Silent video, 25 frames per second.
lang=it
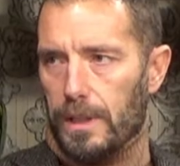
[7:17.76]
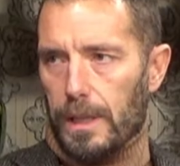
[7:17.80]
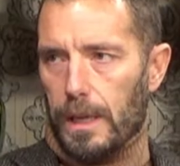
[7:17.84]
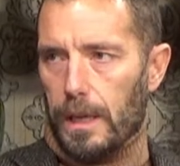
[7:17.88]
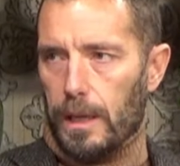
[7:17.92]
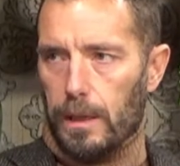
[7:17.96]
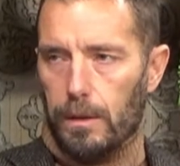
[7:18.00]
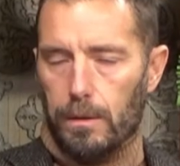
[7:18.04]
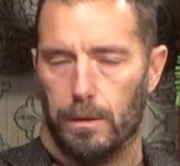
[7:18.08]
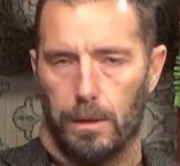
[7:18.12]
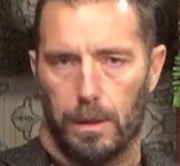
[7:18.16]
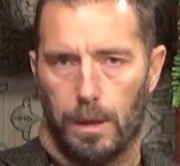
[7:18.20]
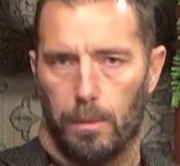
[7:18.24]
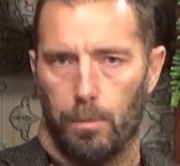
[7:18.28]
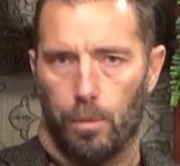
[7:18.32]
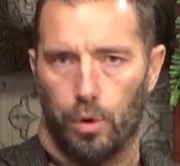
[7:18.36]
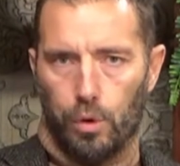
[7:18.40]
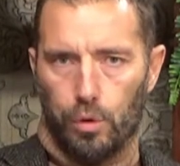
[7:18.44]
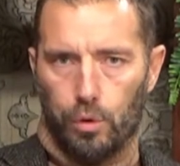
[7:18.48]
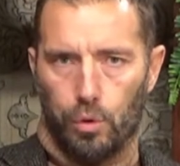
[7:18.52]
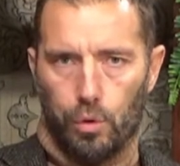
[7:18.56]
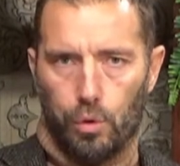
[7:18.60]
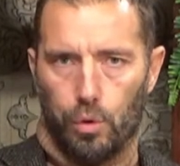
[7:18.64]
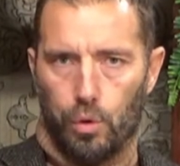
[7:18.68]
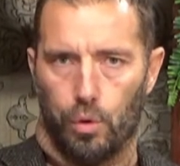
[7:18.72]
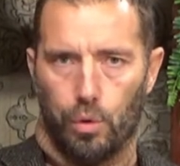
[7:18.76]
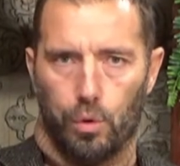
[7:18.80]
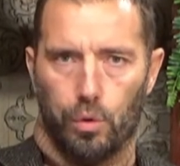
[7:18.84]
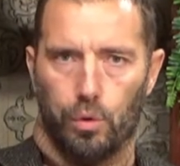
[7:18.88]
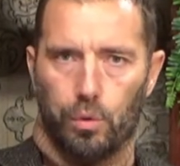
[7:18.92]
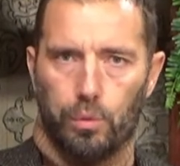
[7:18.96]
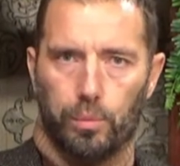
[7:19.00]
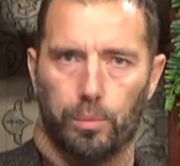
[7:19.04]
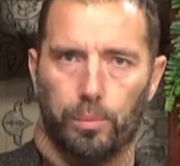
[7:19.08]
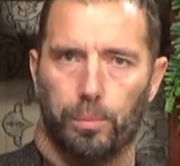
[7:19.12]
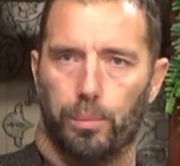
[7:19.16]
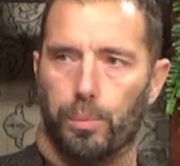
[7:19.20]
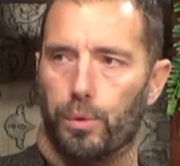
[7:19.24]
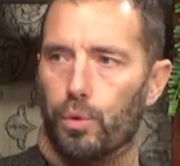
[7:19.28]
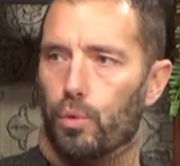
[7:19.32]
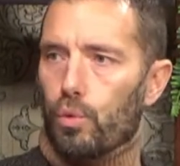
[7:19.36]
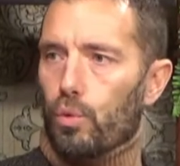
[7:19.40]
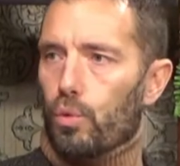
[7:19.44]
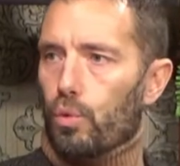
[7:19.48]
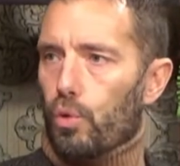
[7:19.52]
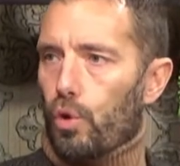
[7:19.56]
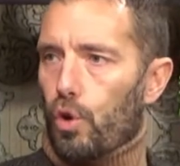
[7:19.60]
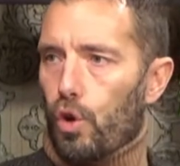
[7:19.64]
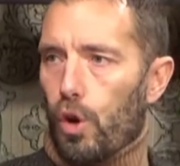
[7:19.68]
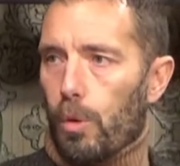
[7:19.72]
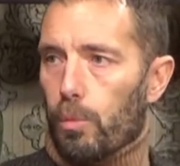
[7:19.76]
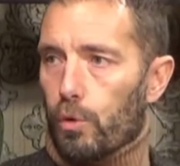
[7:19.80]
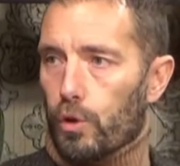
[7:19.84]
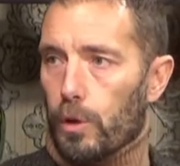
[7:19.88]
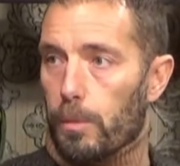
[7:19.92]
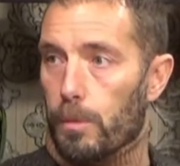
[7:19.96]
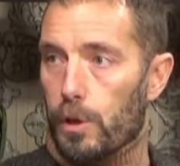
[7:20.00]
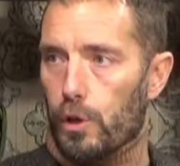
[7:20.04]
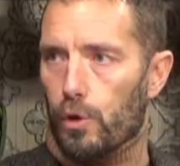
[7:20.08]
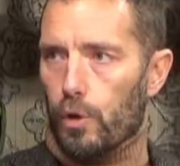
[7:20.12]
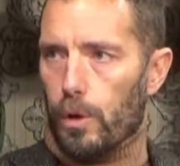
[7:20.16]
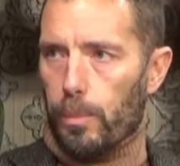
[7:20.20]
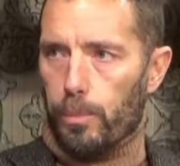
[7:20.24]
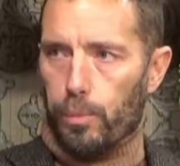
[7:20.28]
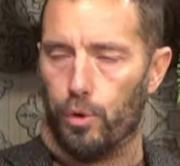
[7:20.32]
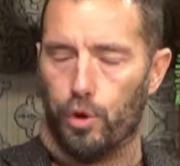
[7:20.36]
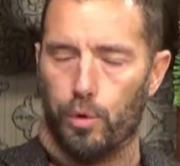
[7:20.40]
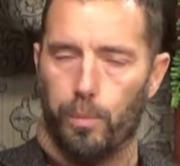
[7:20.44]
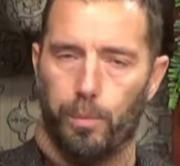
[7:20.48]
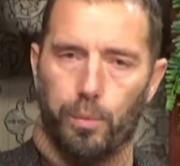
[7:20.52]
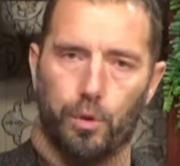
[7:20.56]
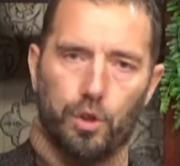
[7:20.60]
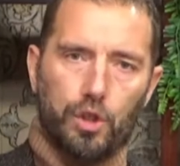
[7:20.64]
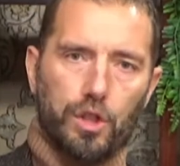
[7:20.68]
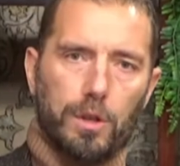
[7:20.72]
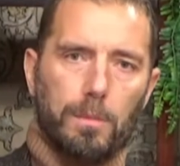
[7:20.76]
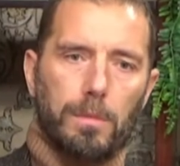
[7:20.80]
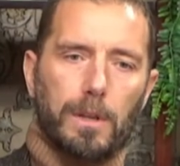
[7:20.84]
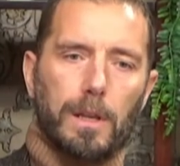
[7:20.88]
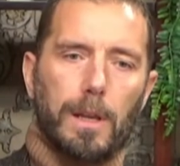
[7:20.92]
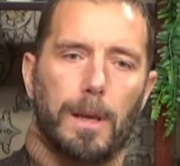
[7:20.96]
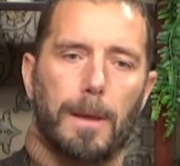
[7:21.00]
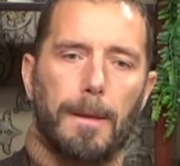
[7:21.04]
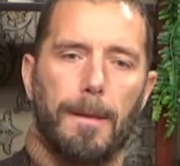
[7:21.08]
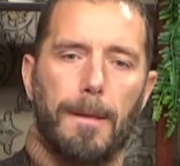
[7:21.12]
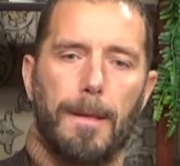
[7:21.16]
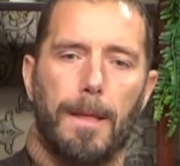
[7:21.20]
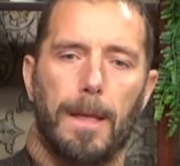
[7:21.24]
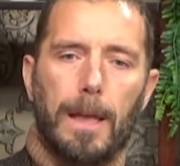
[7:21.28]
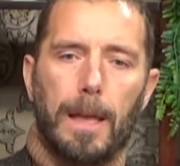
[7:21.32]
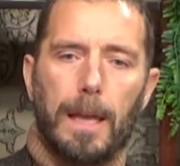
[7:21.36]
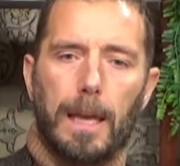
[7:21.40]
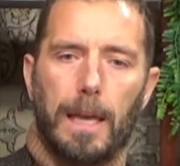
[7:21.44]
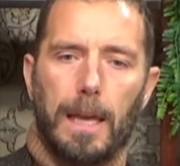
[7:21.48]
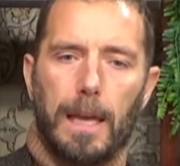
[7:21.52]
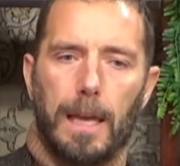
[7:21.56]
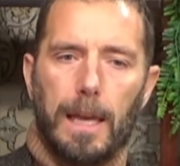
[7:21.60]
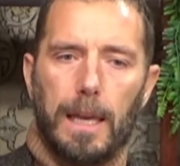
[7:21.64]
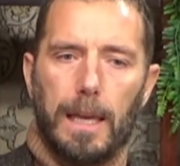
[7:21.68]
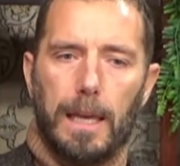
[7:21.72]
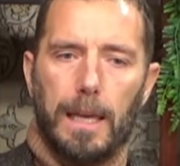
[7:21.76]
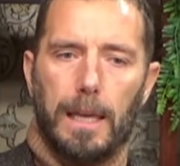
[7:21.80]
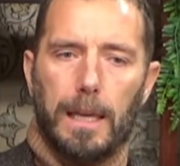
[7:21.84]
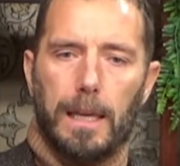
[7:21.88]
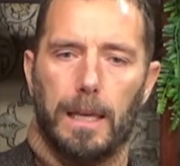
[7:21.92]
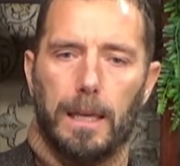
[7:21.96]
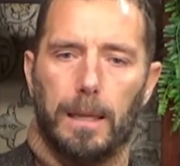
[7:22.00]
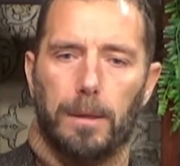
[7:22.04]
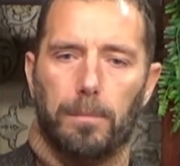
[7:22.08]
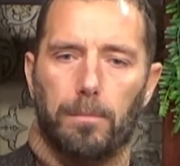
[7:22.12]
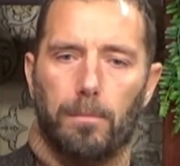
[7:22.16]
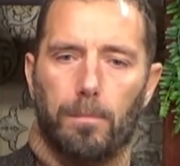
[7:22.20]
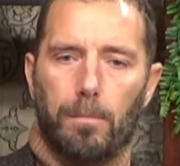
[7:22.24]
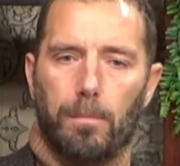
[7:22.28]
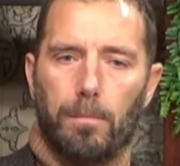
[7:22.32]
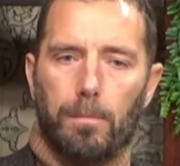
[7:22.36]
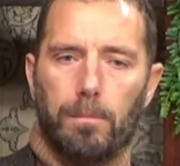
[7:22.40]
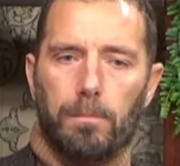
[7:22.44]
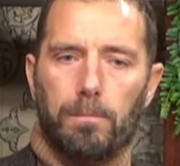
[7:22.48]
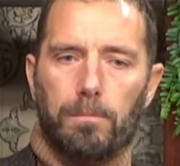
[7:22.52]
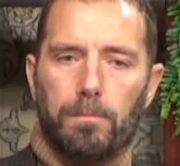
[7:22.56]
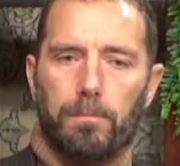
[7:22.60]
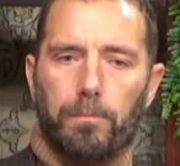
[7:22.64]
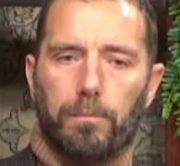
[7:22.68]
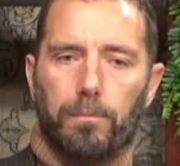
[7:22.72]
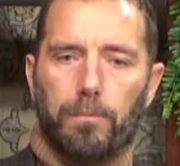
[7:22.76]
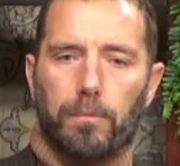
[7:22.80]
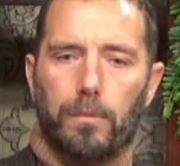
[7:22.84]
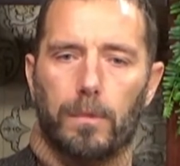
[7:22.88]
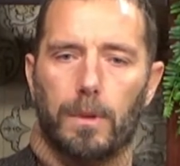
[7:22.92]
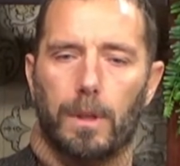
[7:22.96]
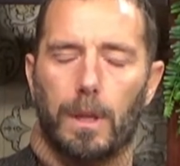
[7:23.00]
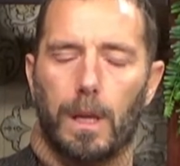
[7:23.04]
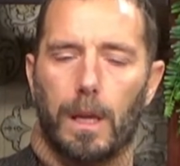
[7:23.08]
guidarle nel modo più comodo e migliore poss possibile. E, ehm,